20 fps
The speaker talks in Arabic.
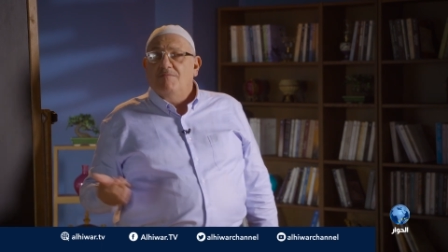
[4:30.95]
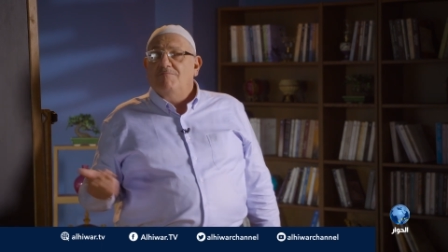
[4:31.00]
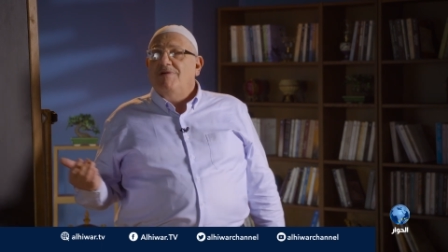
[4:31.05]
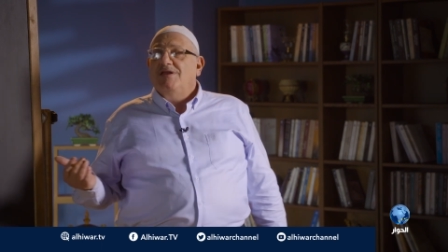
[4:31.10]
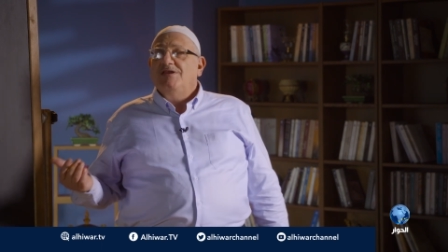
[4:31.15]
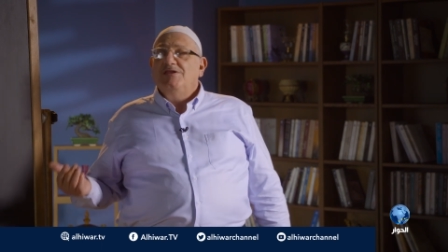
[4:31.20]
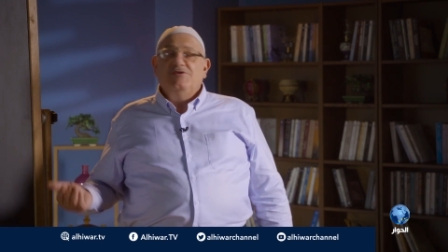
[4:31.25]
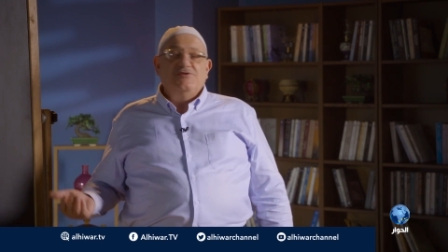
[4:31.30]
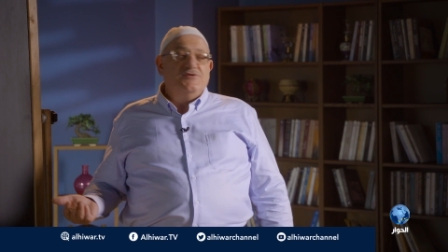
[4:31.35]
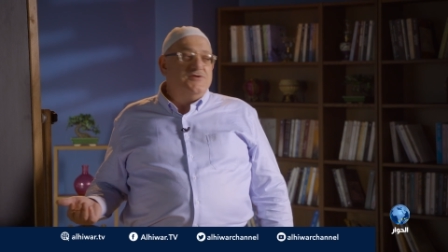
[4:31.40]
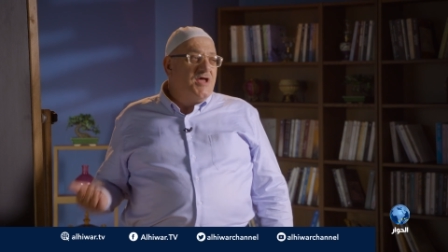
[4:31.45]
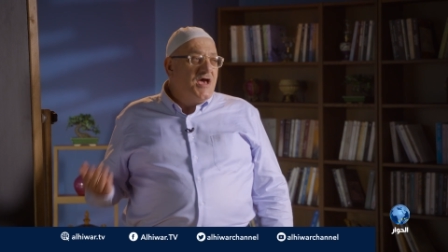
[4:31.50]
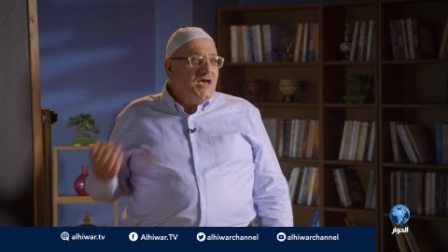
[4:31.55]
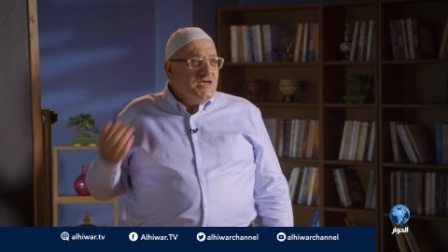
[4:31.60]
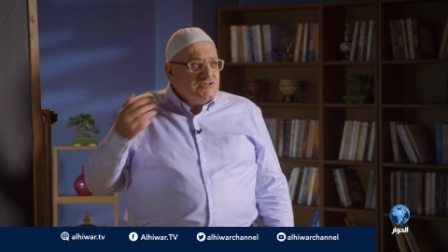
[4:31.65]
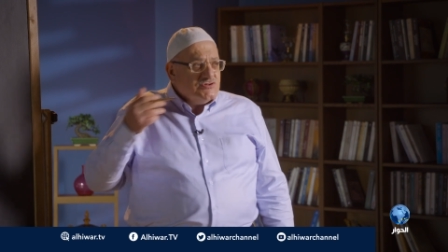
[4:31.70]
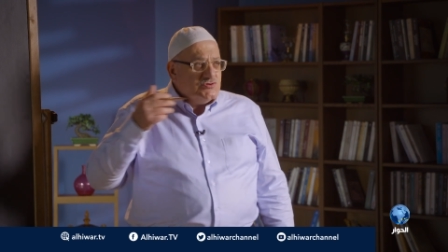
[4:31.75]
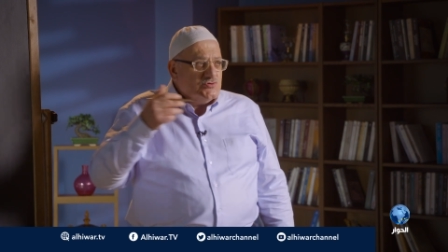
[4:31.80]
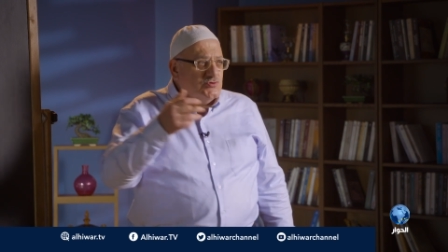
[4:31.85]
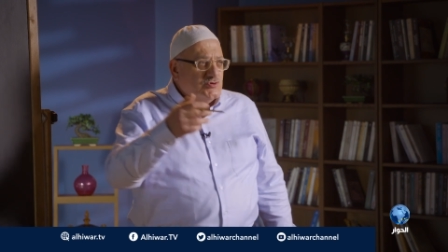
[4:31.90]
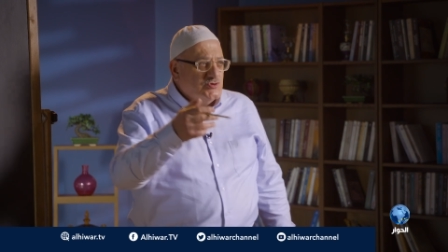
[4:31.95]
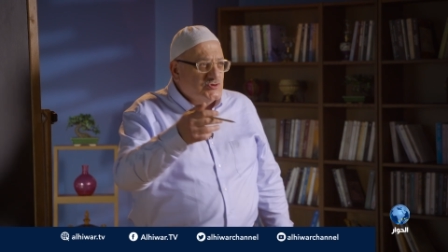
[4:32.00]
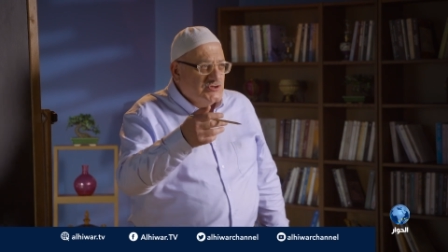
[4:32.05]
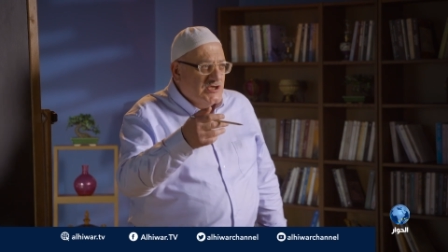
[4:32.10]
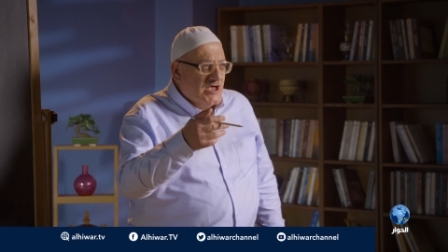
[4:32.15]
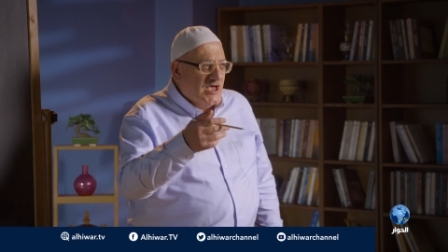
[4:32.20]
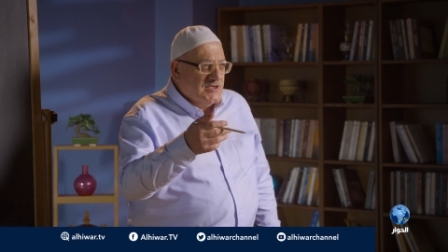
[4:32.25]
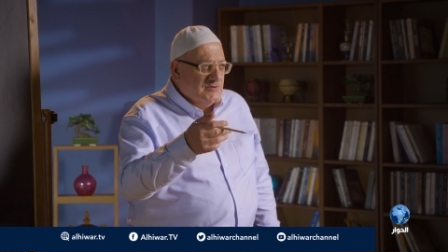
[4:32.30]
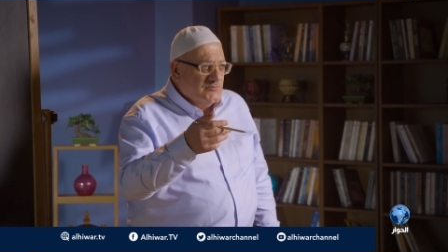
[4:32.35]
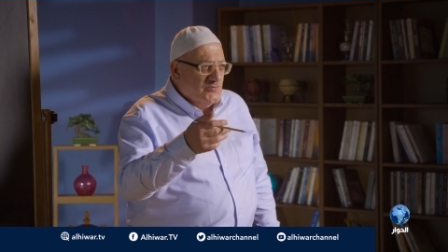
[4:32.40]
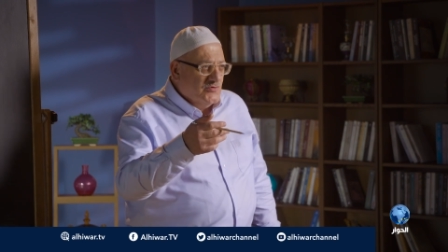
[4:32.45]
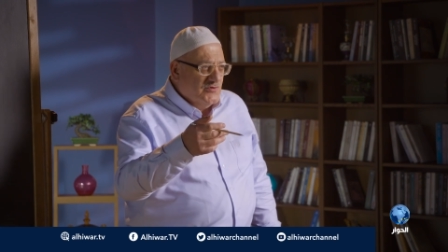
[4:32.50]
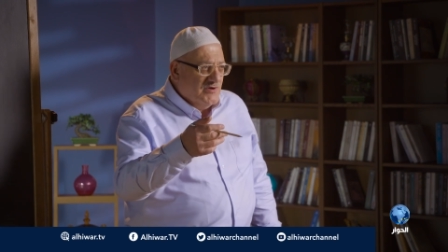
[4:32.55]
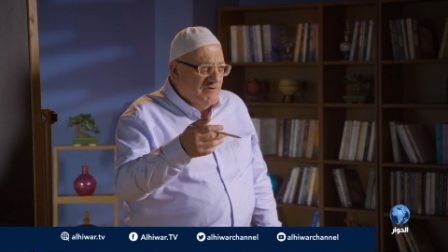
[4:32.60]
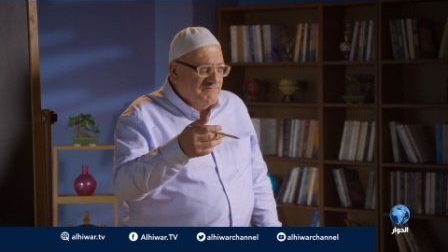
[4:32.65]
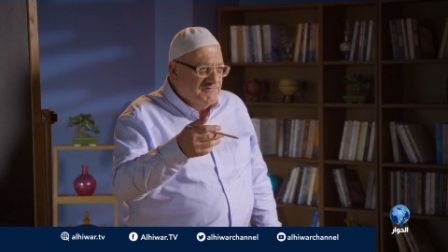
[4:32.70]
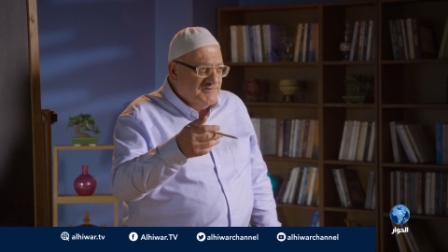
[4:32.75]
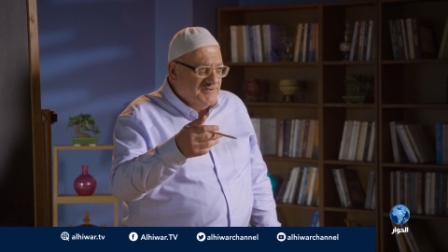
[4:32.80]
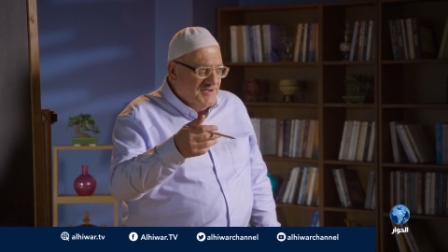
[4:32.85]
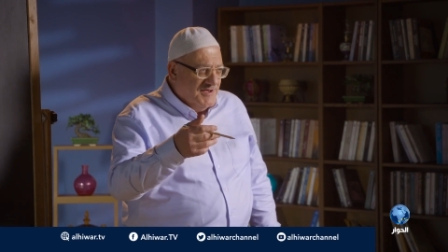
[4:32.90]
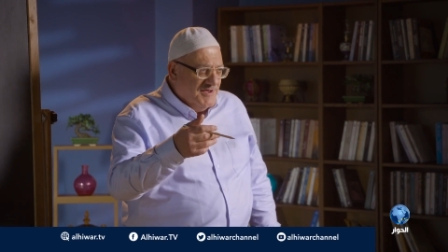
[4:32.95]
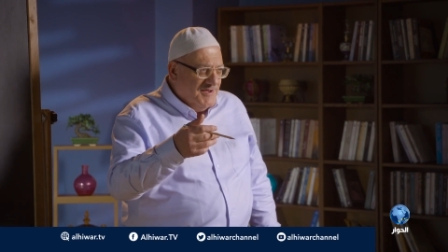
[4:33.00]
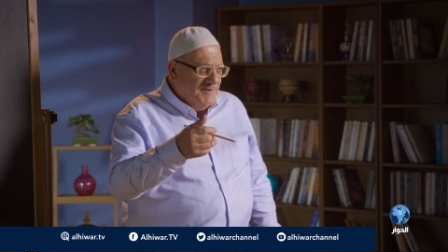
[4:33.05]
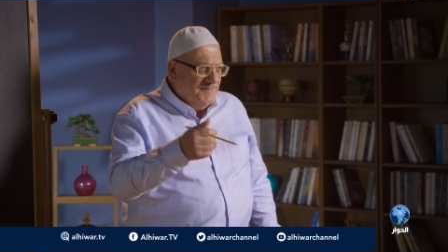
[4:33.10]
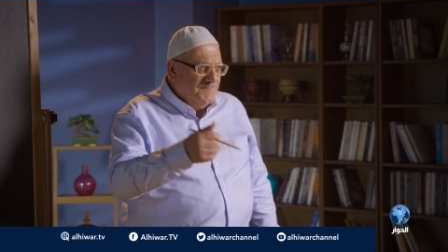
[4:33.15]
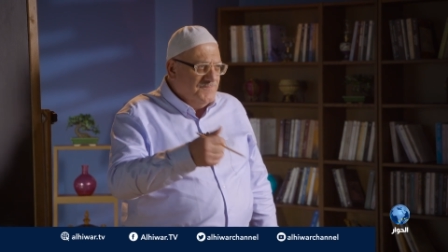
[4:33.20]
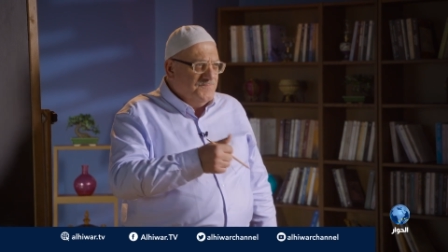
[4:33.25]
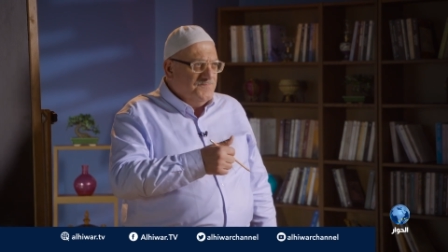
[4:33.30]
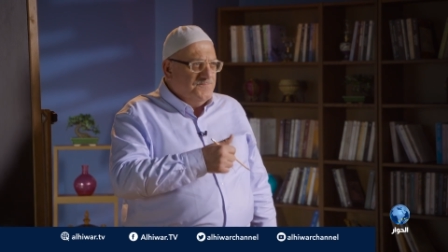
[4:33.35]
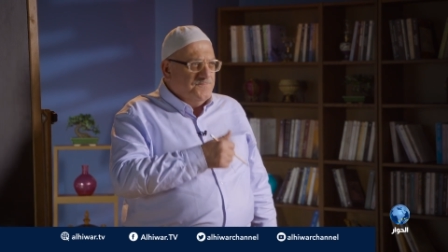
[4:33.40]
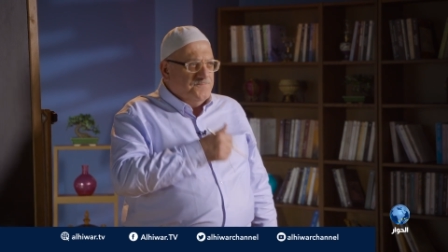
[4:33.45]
بل الناس يساهمون فيها